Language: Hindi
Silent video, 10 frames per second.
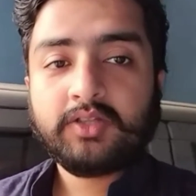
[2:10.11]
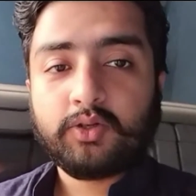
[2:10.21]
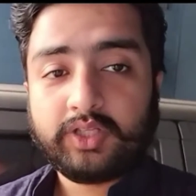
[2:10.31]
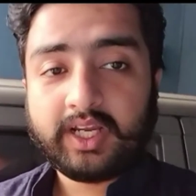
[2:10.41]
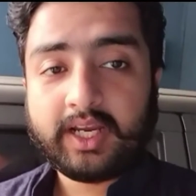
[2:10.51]

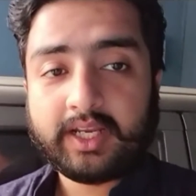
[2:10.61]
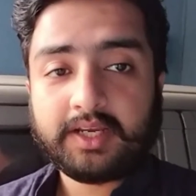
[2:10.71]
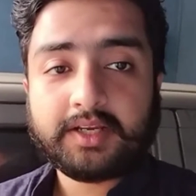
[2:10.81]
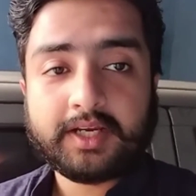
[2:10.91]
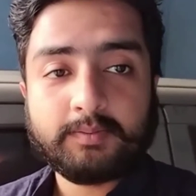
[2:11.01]
तो
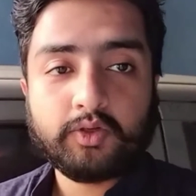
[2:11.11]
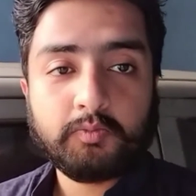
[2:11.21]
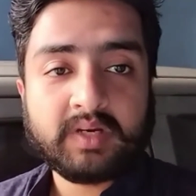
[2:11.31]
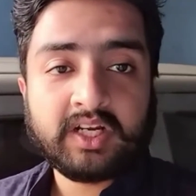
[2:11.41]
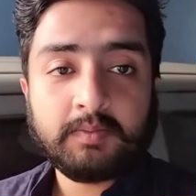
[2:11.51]
देखेंगे कि हम
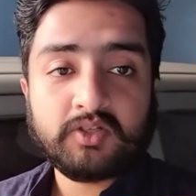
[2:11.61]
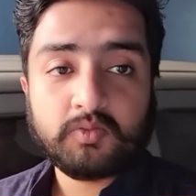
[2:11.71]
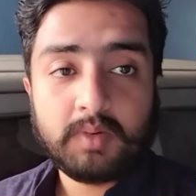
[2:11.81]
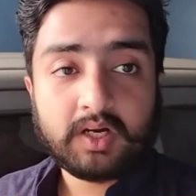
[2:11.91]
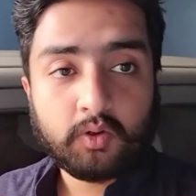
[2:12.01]
दो महीने में
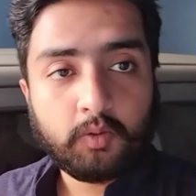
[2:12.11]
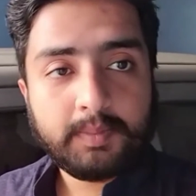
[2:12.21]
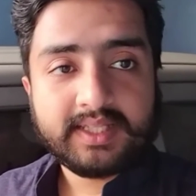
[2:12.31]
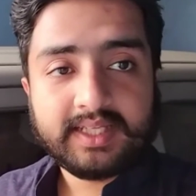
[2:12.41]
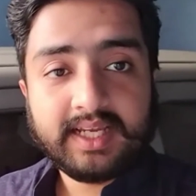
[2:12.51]
स्मार्ट हो
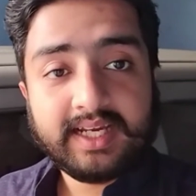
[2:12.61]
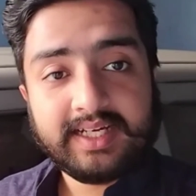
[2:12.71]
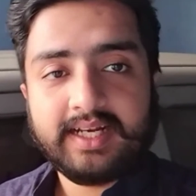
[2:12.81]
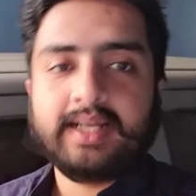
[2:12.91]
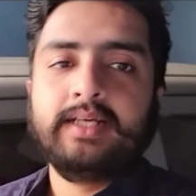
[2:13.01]
पाते हैं
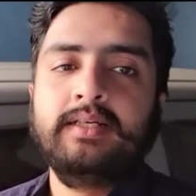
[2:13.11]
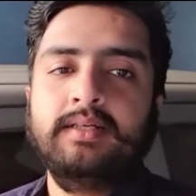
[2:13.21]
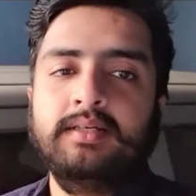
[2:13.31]
या नहीं